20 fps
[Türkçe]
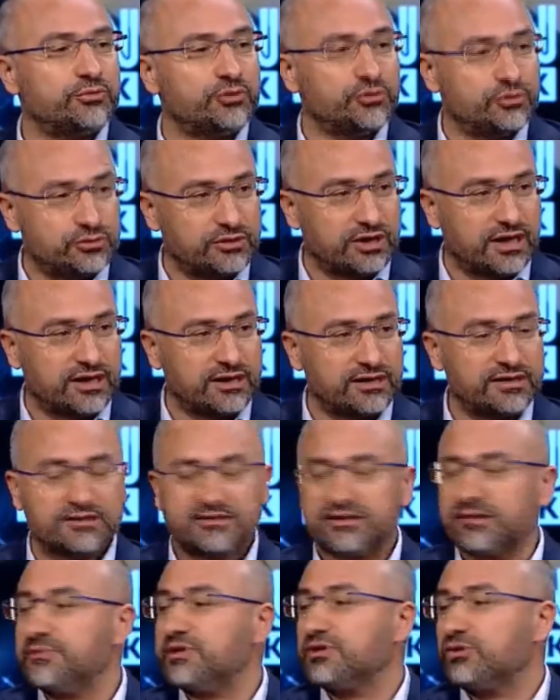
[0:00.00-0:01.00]
Bunu da
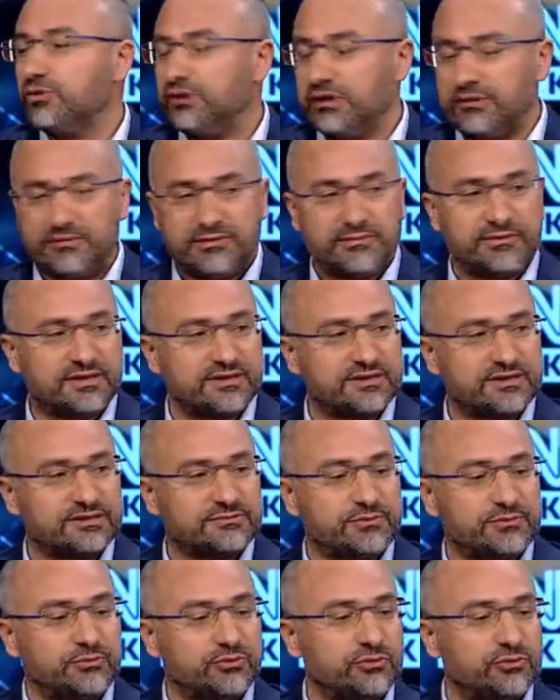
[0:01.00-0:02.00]
tabii ki önemli bir
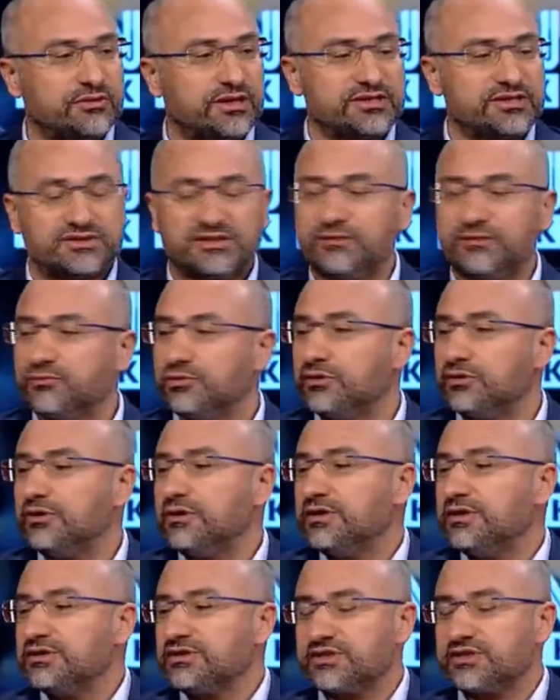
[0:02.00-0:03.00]
kısmı. Bunu da işte bu
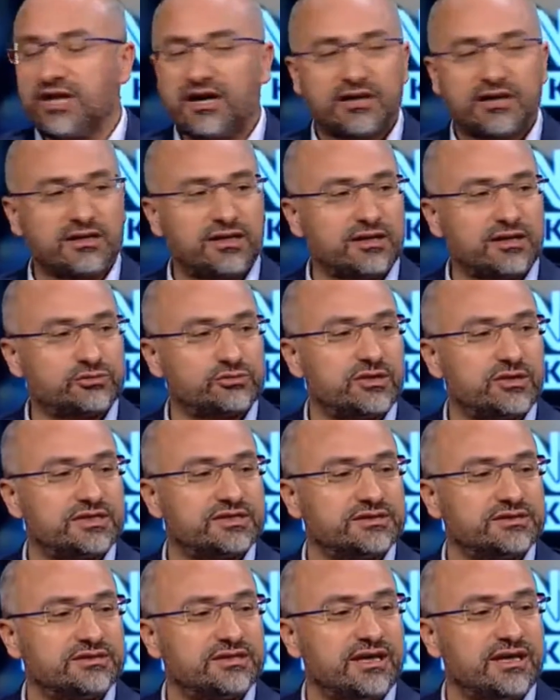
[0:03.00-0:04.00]
çağrılar
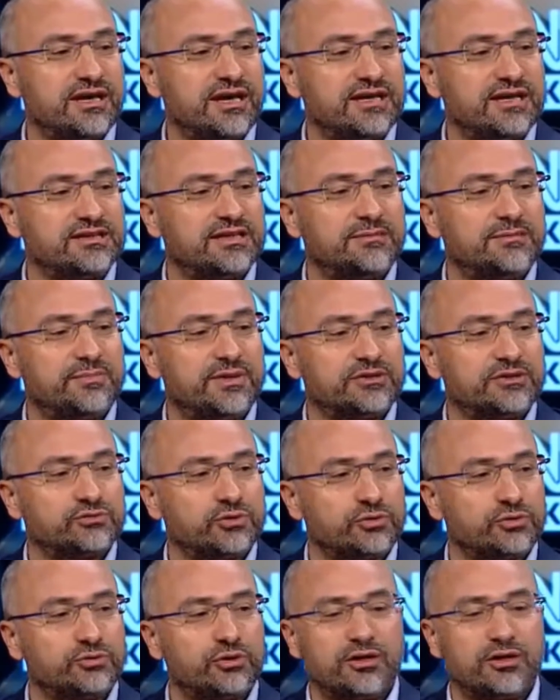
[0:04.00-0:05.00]
sürecinde HDP
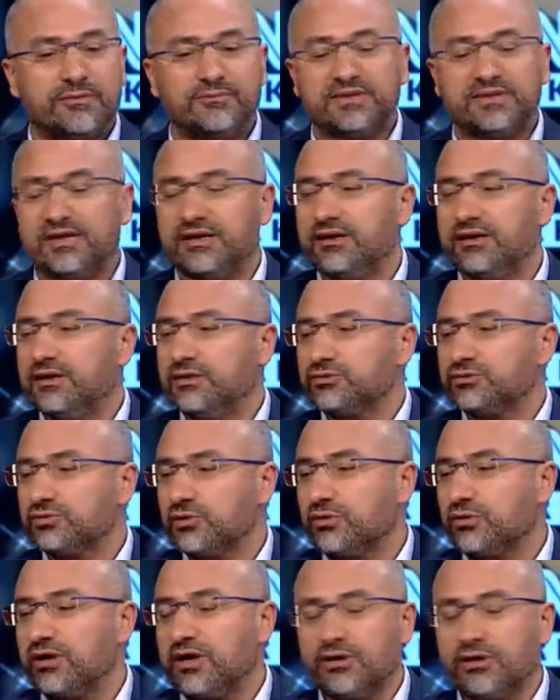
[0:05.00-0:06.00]
son dönemde
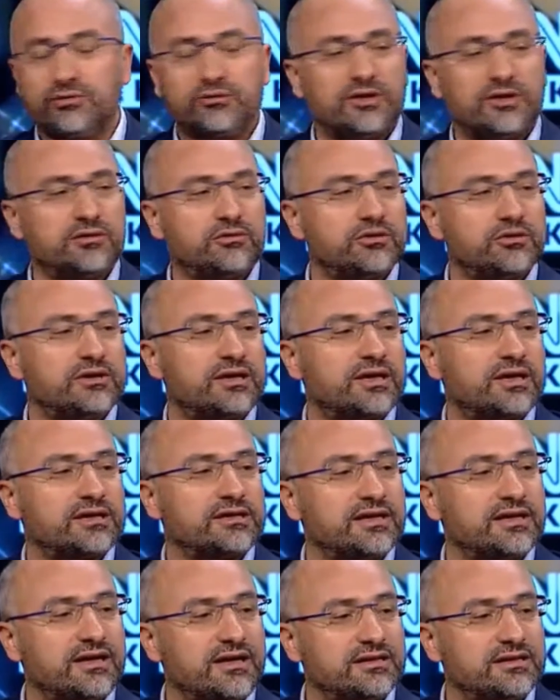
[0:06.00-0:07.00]
sokağa yönelik
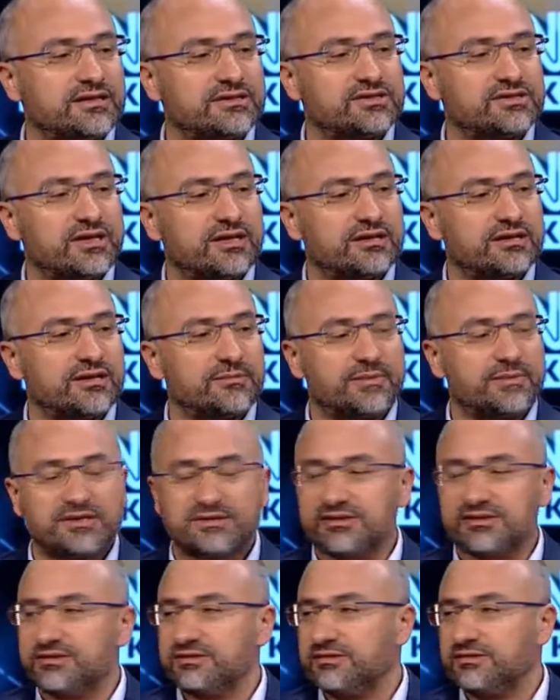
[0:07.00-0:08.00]
olarak ne kadar çağrı
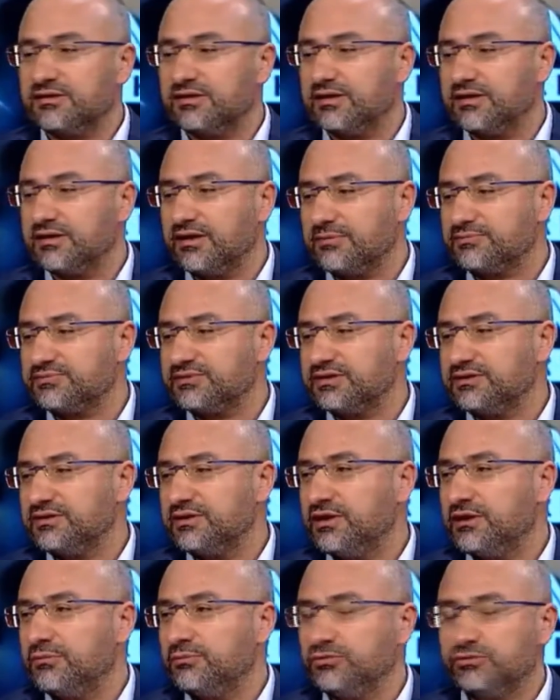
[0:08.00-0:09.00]
yaparsa e, yapsın
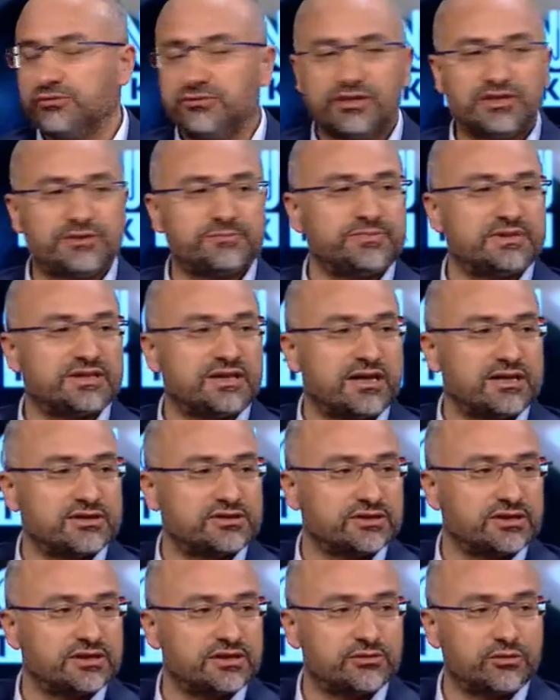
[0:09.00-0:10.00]
bunun hiçbir
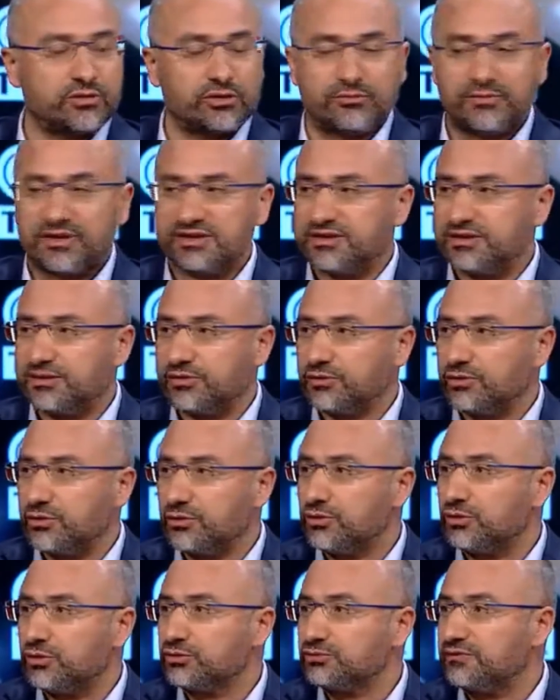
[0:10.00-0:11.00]
karşılığının olmadığını
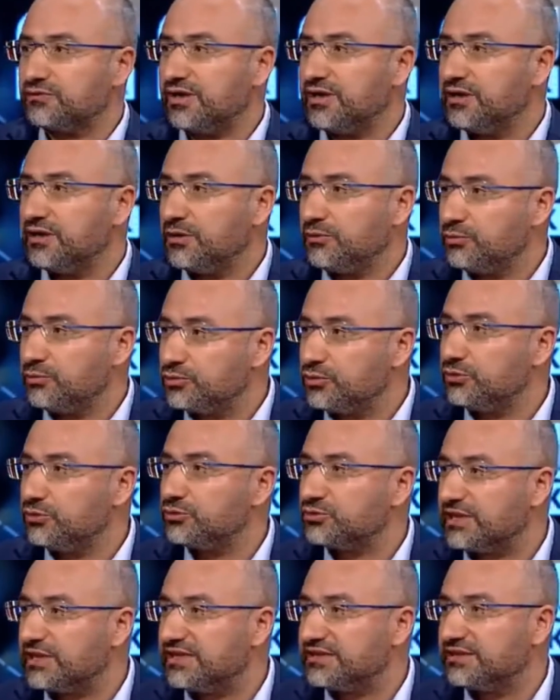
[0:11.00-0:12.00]
görüyoruz ve bunun
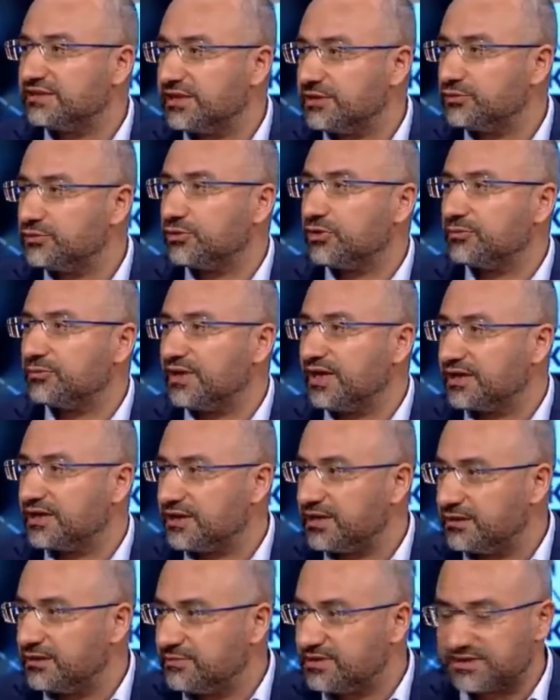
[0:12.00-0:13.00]
üzerinden diyorum
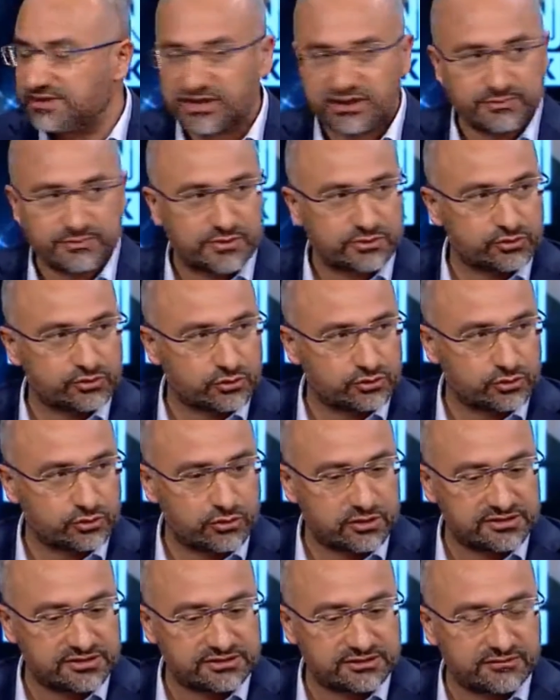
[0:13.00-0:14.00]
yani yeni bir seçmen
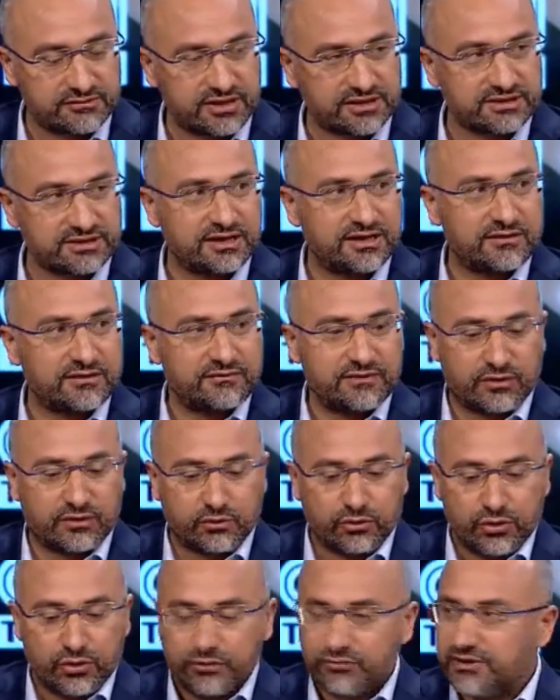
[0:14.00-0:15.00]
sosyolojisi var ve
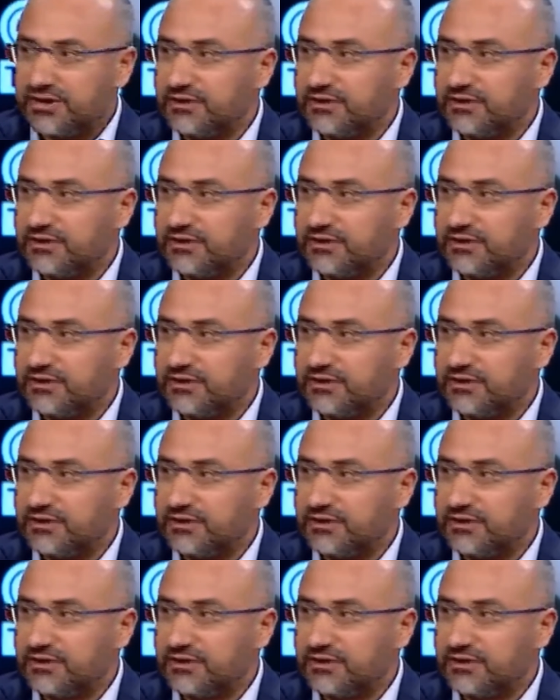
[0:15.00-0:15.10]
oy